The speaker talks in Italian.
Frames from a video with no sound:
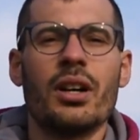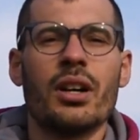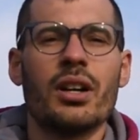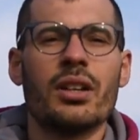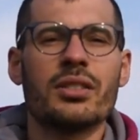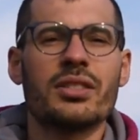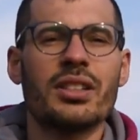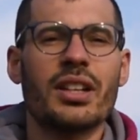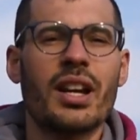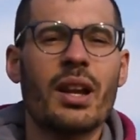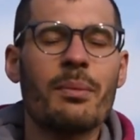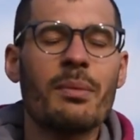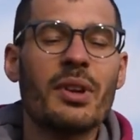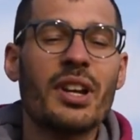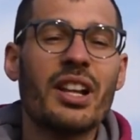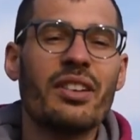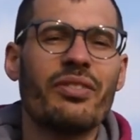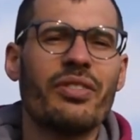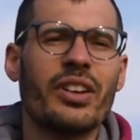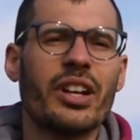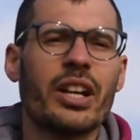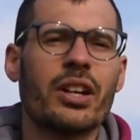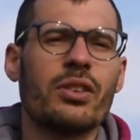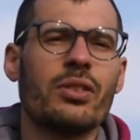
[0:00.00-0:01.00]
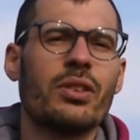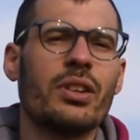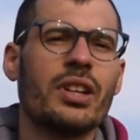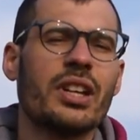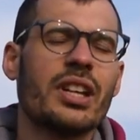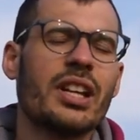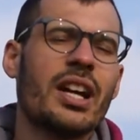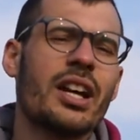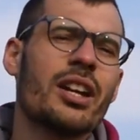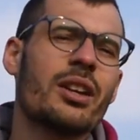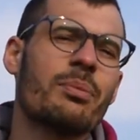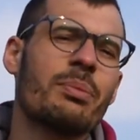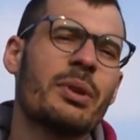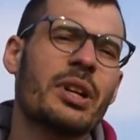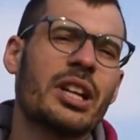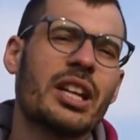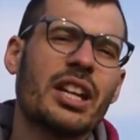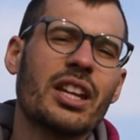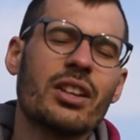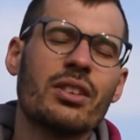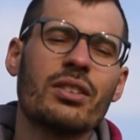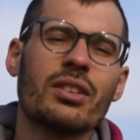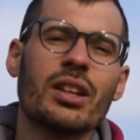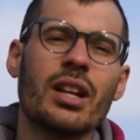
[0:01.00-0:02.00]
sarebbe da fare collinare per
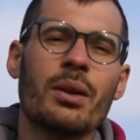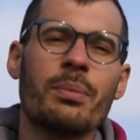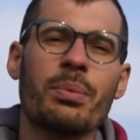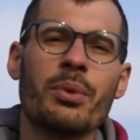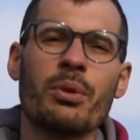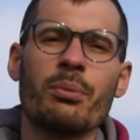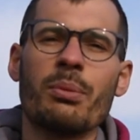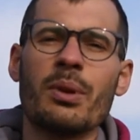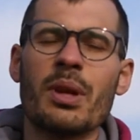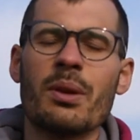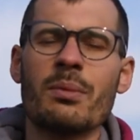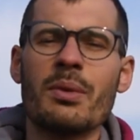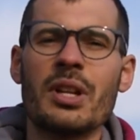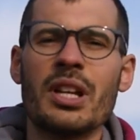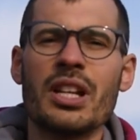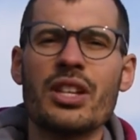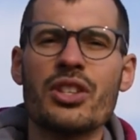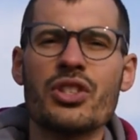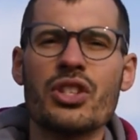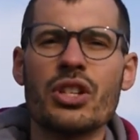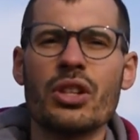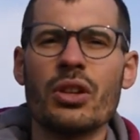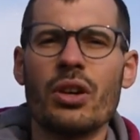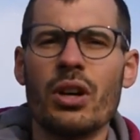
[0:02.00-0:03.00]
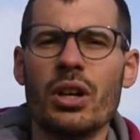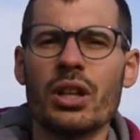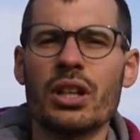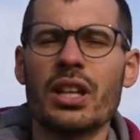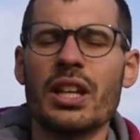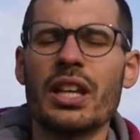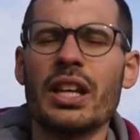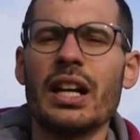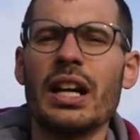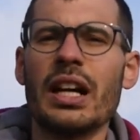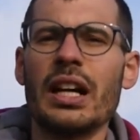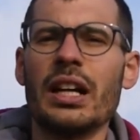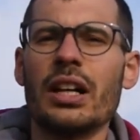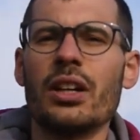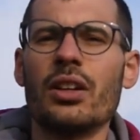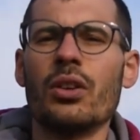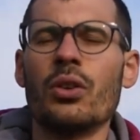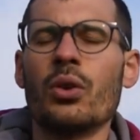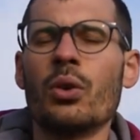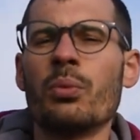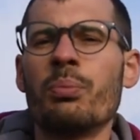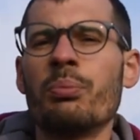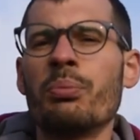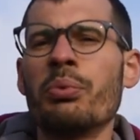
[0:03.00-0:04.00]
chi non ha problemi alle ginocchia,
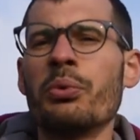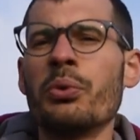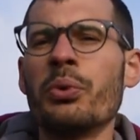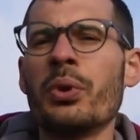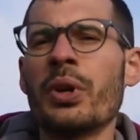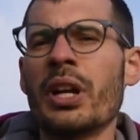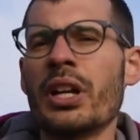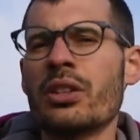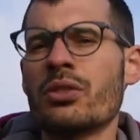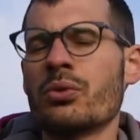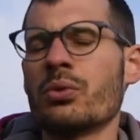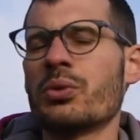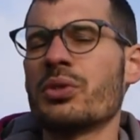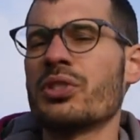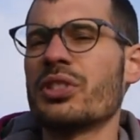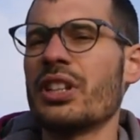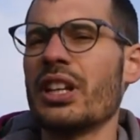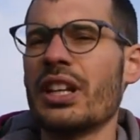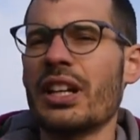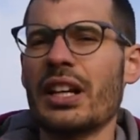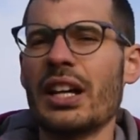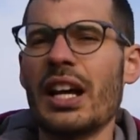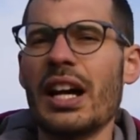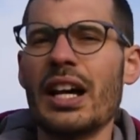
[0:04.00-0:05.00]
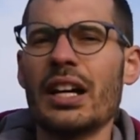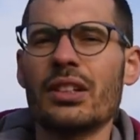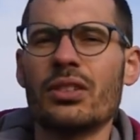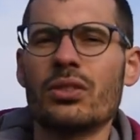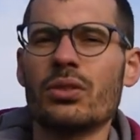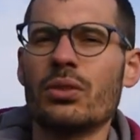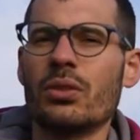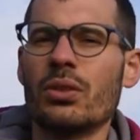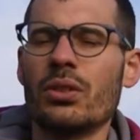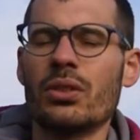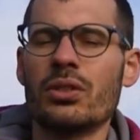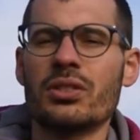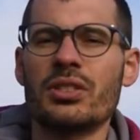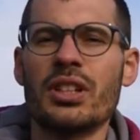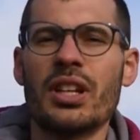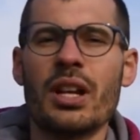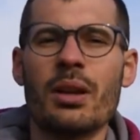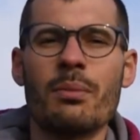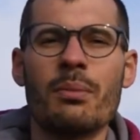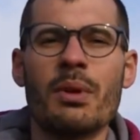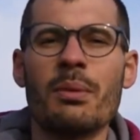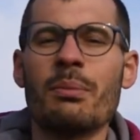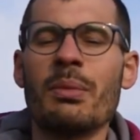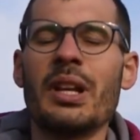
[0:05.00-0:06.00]
oppure su sterrato
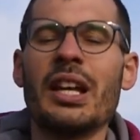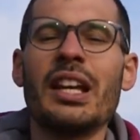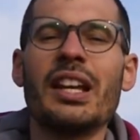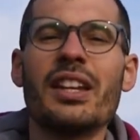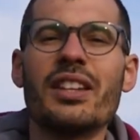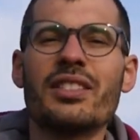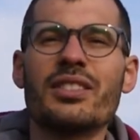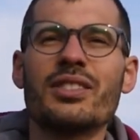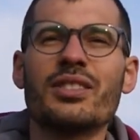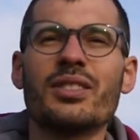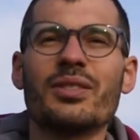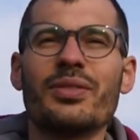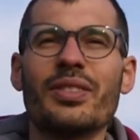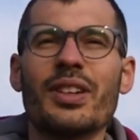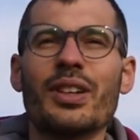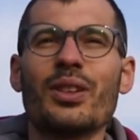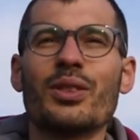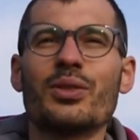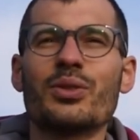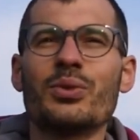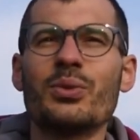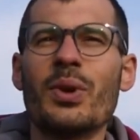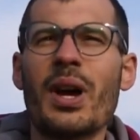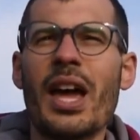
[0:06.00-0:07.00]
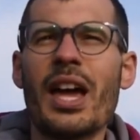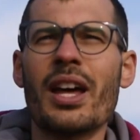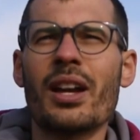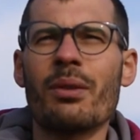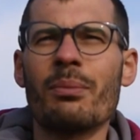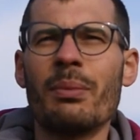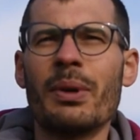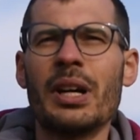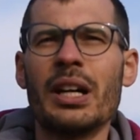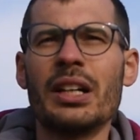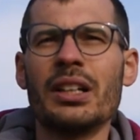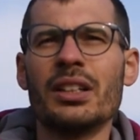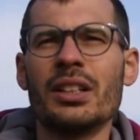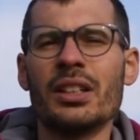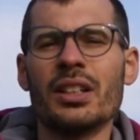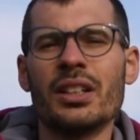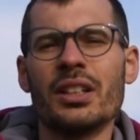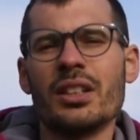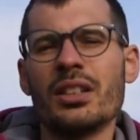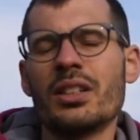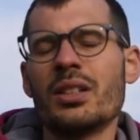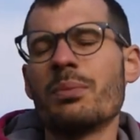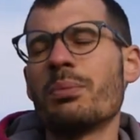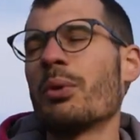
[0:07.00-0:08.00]
sarebbe bellissimo farlo su erba,
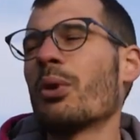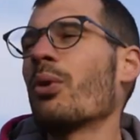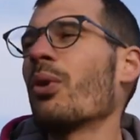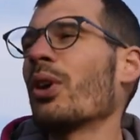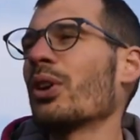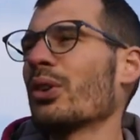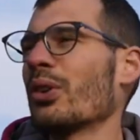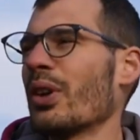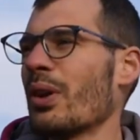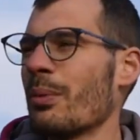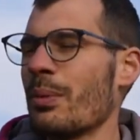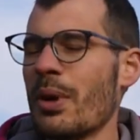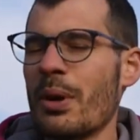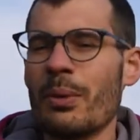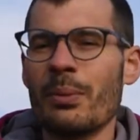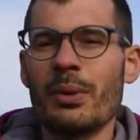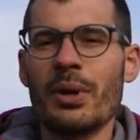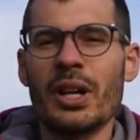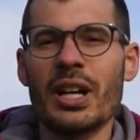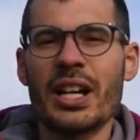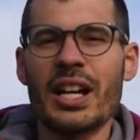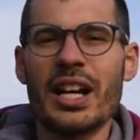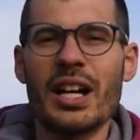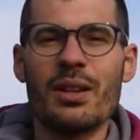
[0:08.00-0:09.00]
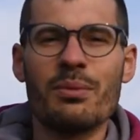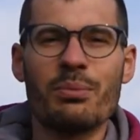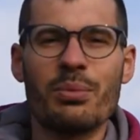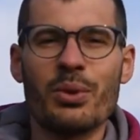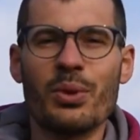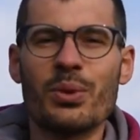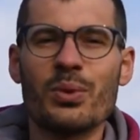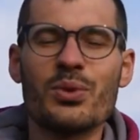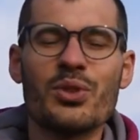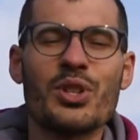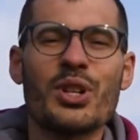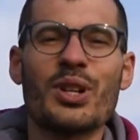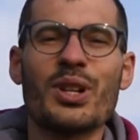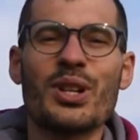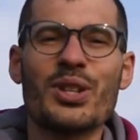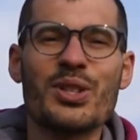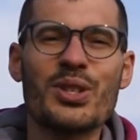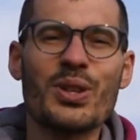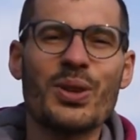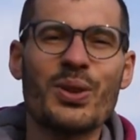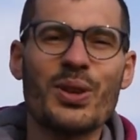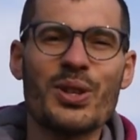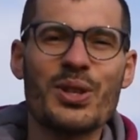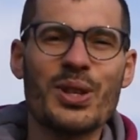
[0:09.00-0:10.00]
tipo qua noi abbiamo al campo un giro di
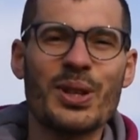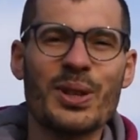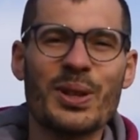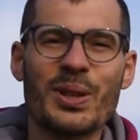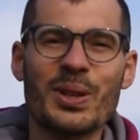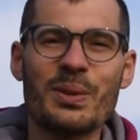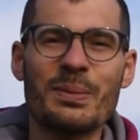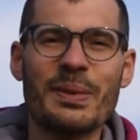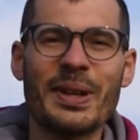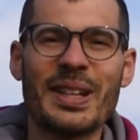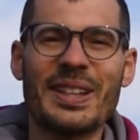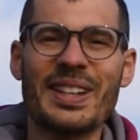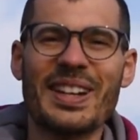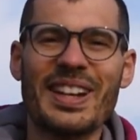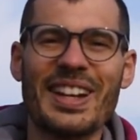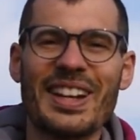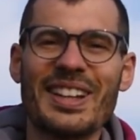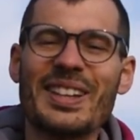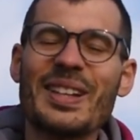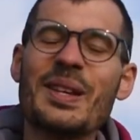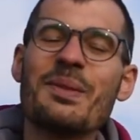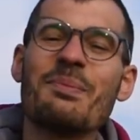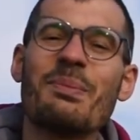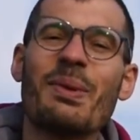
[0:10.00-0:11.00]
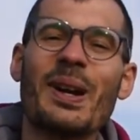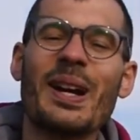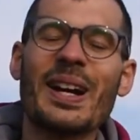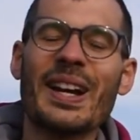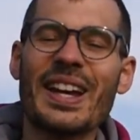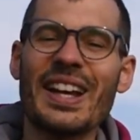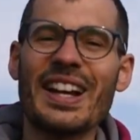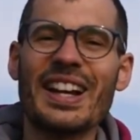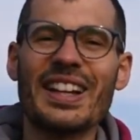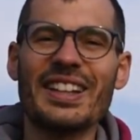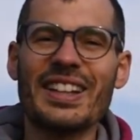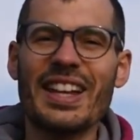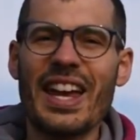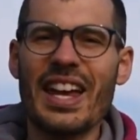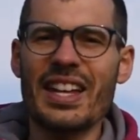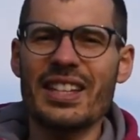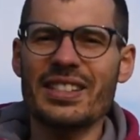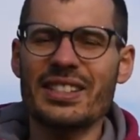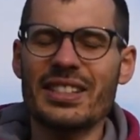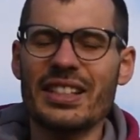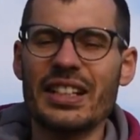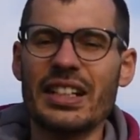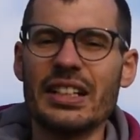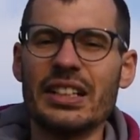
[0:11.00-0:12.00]
500 metri che tempra anche la
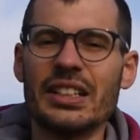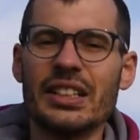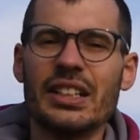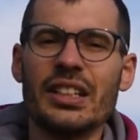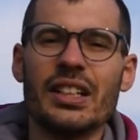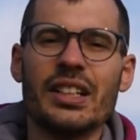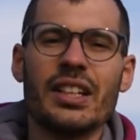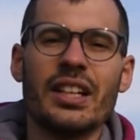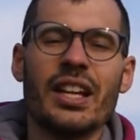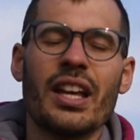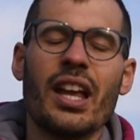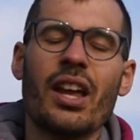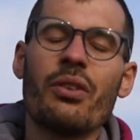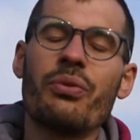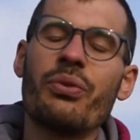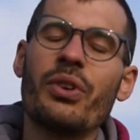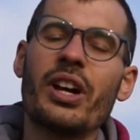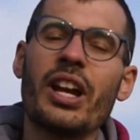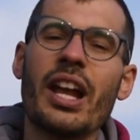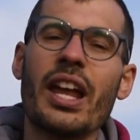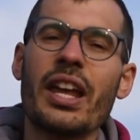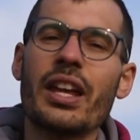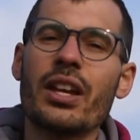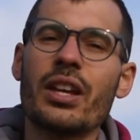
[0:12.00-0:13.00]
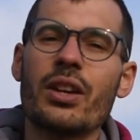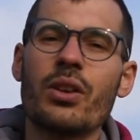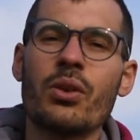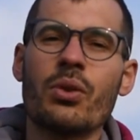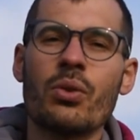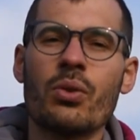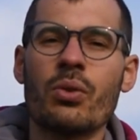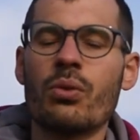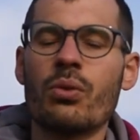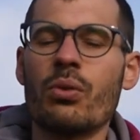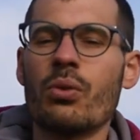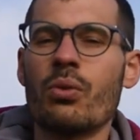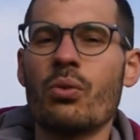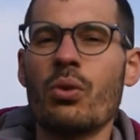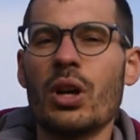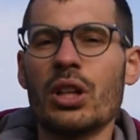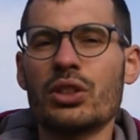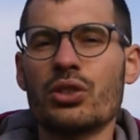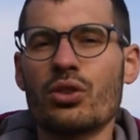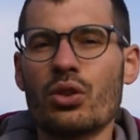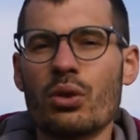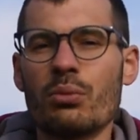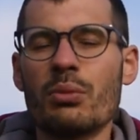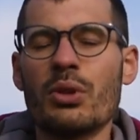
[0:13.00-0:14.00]
testa e farei
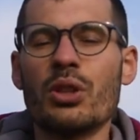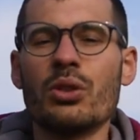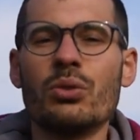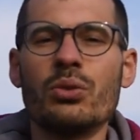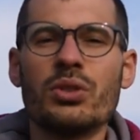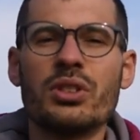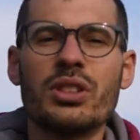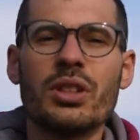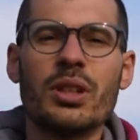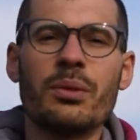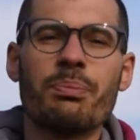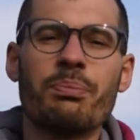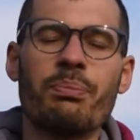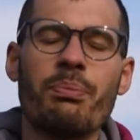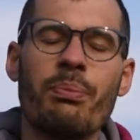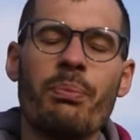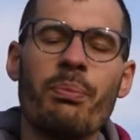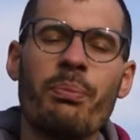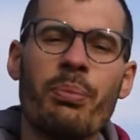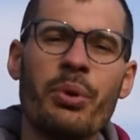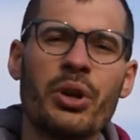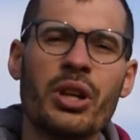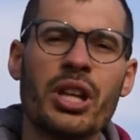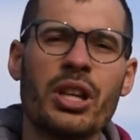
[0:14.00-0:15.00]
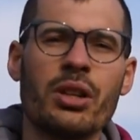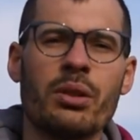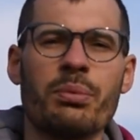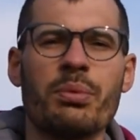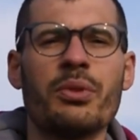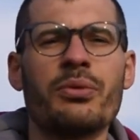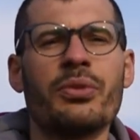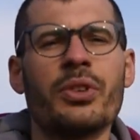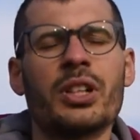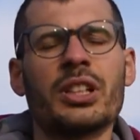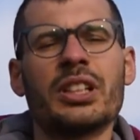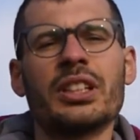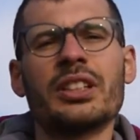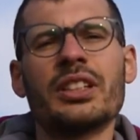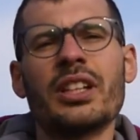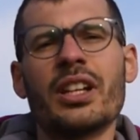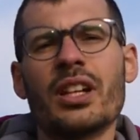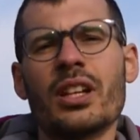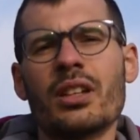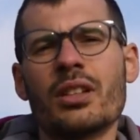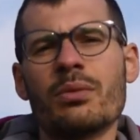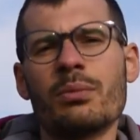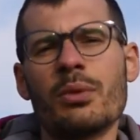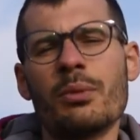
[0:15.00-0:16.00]
4 minuti un pochino più forte del
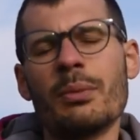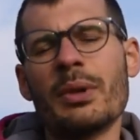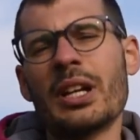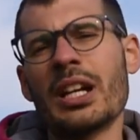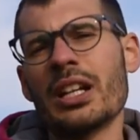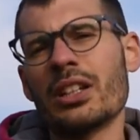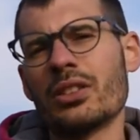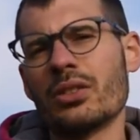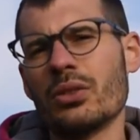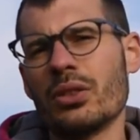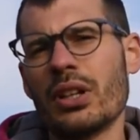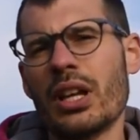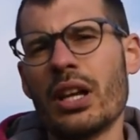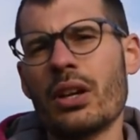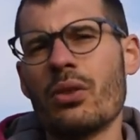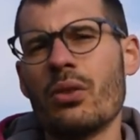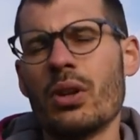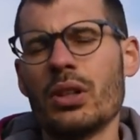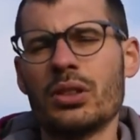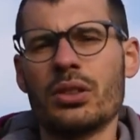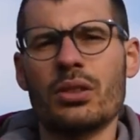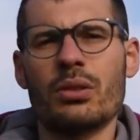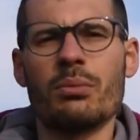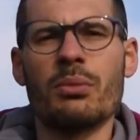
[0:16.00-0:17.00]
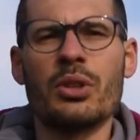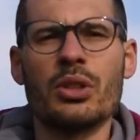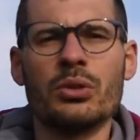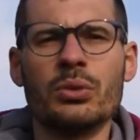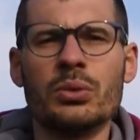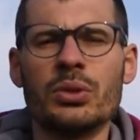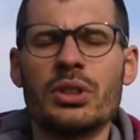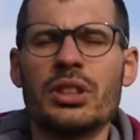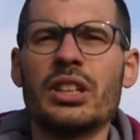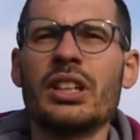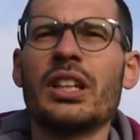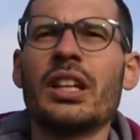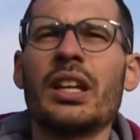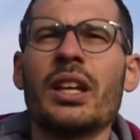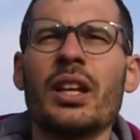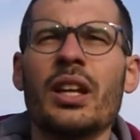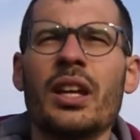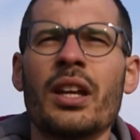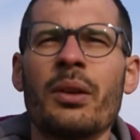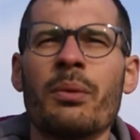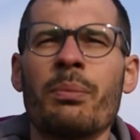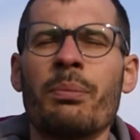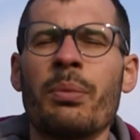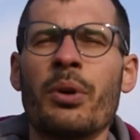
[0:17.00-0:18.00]
ritmo maratona e 4
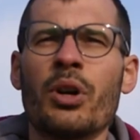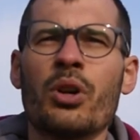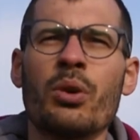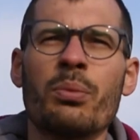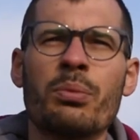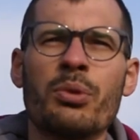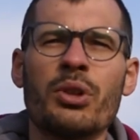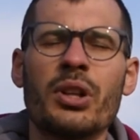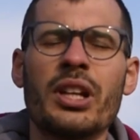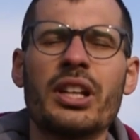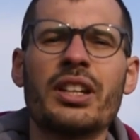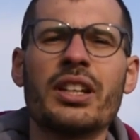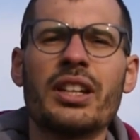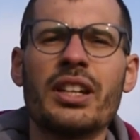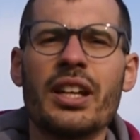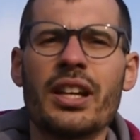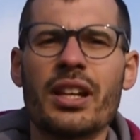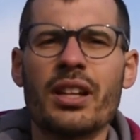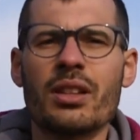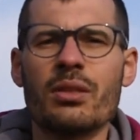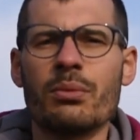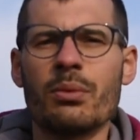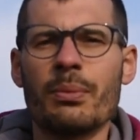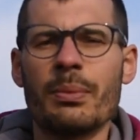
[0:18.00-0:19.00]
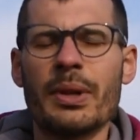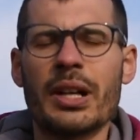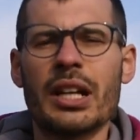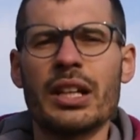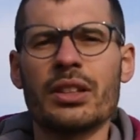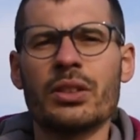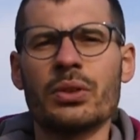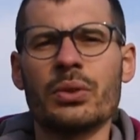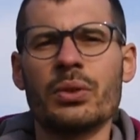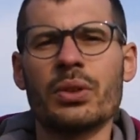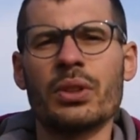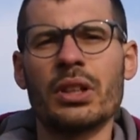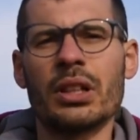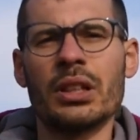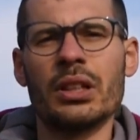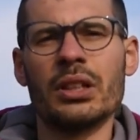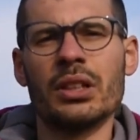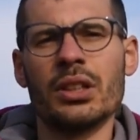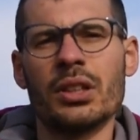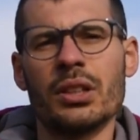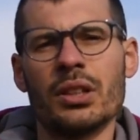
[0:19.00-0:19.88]
minuti poco più lenti del ritmo maratona.